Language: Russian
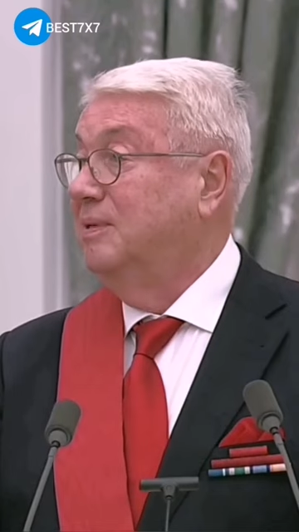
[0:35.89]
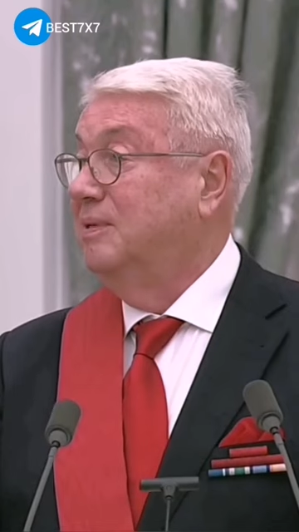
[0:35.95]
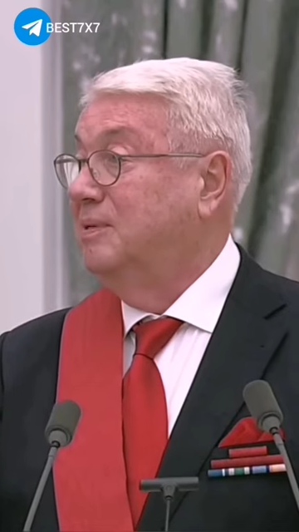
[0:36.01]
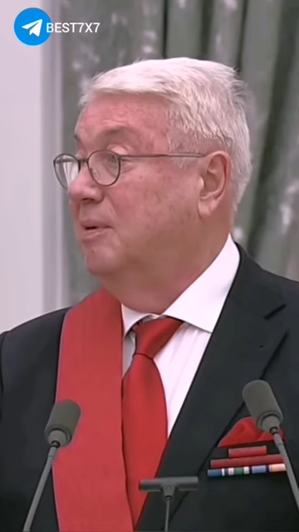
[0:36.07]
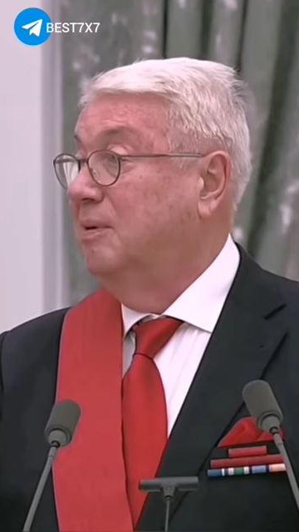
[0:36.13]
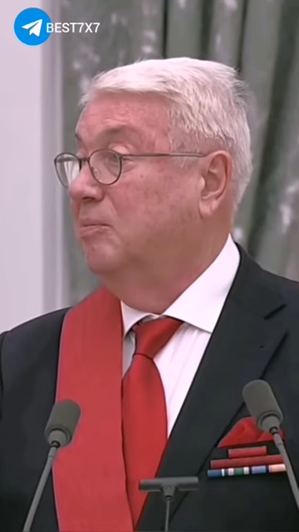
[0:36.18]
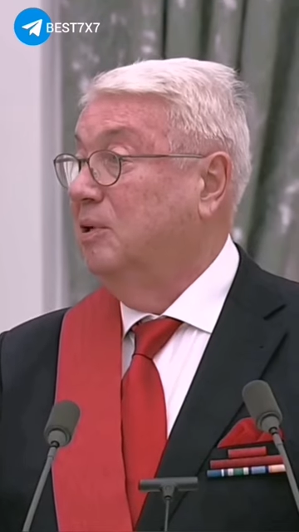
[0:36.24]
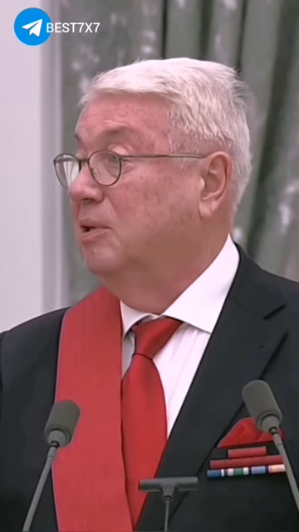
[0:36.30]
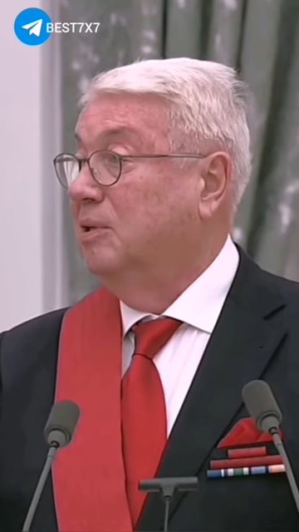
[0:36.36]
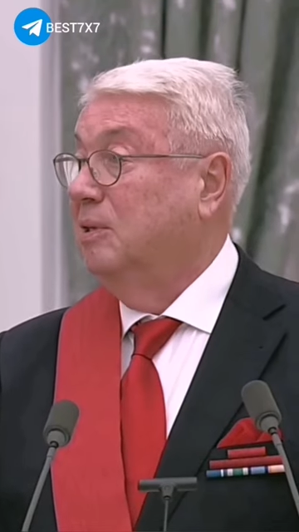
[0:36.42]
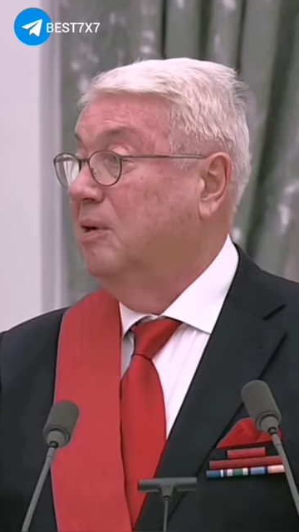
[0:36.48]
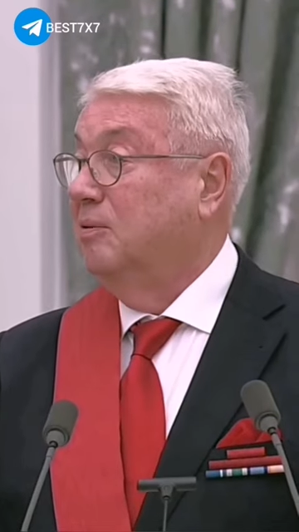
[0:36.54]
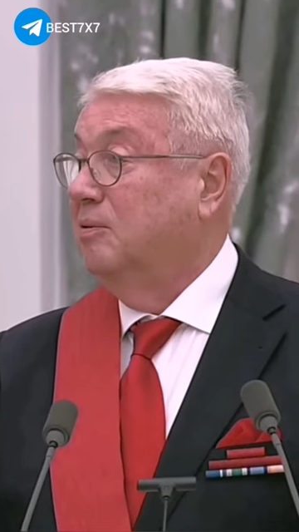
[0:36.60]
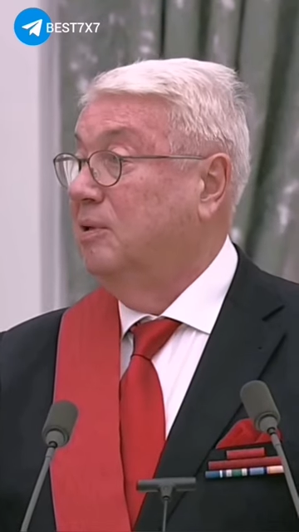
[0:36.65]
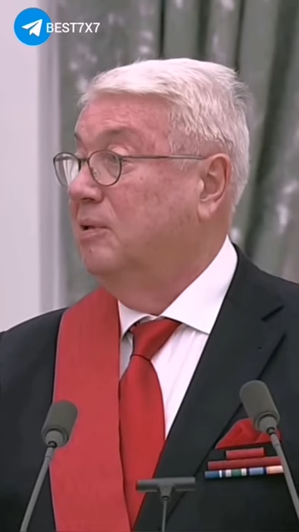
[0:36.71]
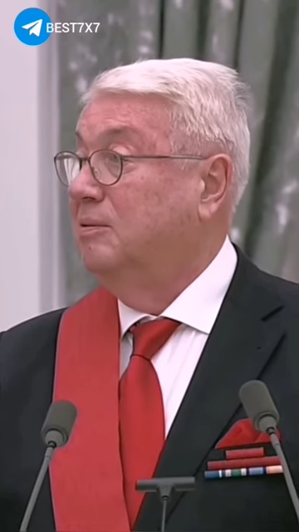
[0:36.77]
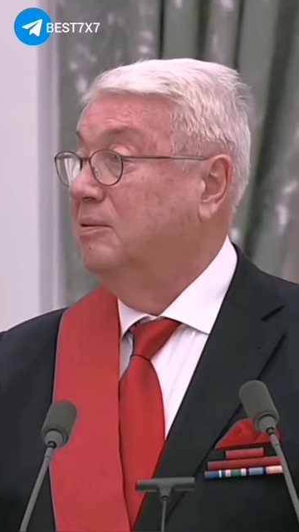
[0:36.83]
самого
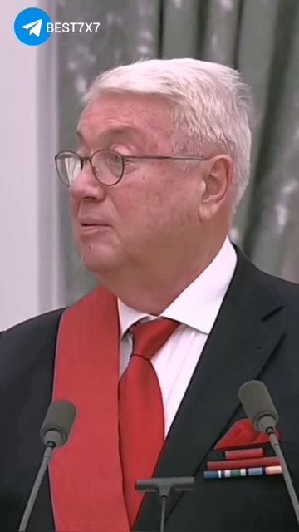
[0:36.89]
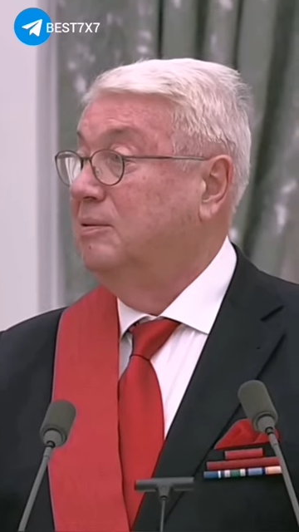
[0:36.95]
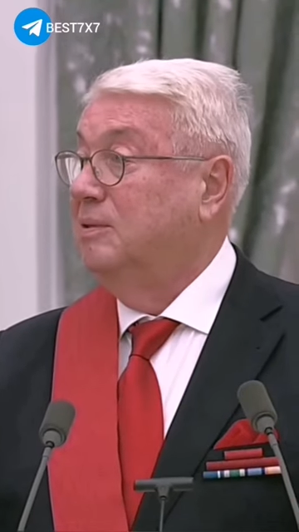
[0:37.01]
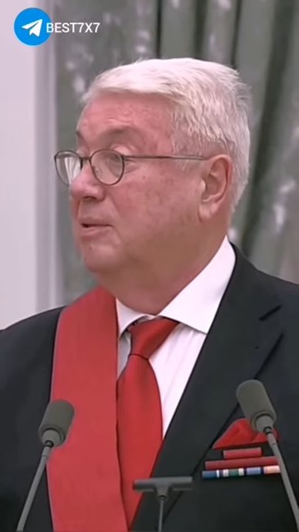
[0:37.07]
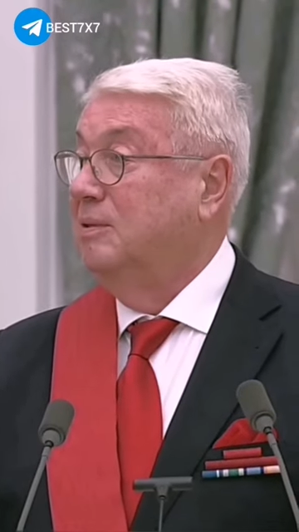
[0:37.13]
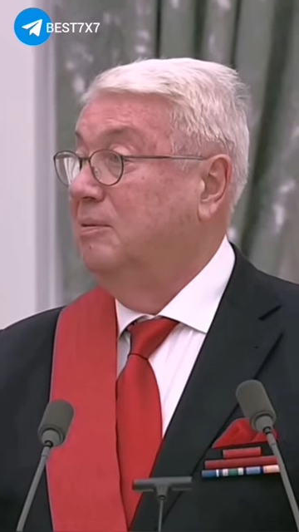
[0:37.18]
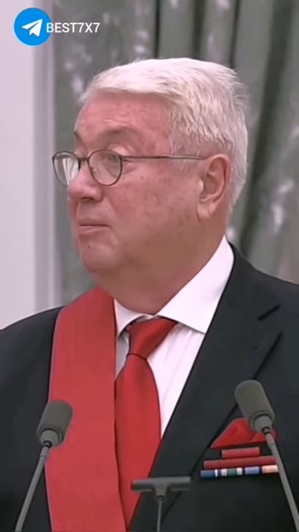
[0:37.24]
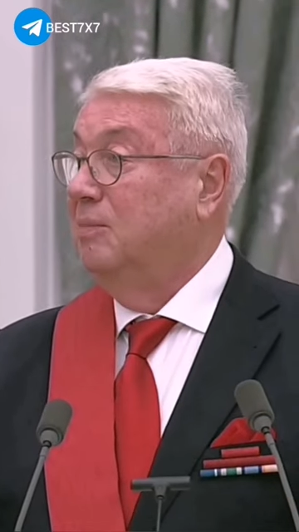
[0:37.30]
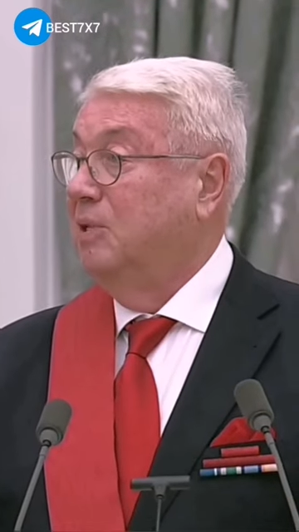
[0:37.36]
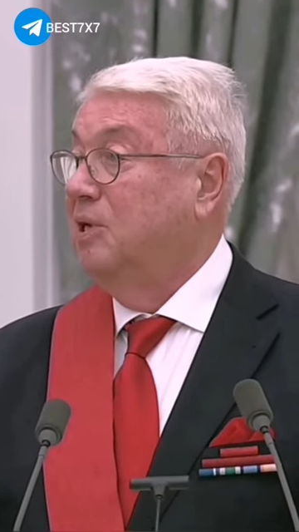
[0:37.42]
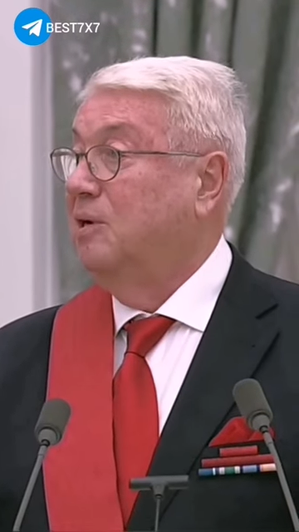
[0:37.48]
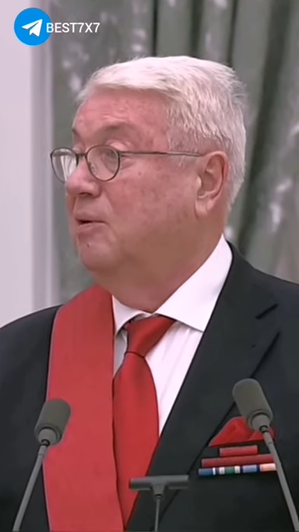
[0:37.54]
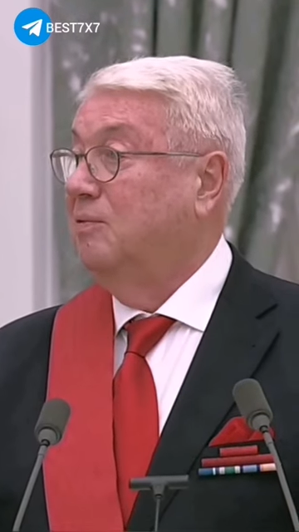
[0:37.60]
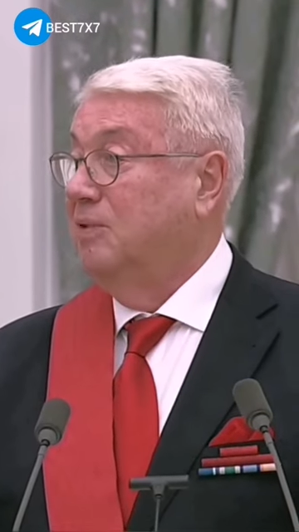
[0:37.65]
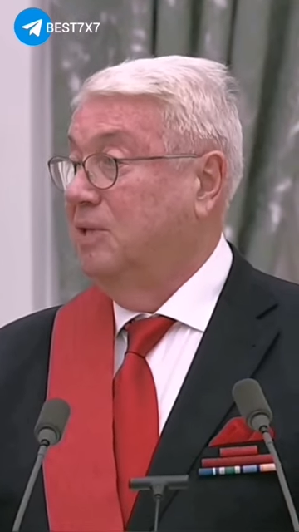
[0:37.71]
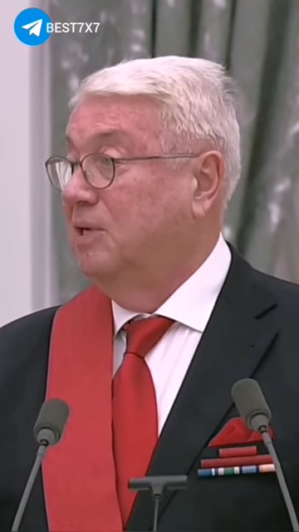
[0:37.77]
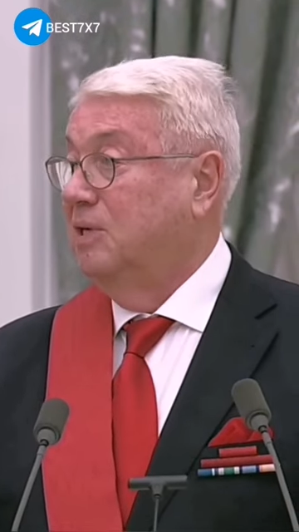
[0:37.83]
главного – мира в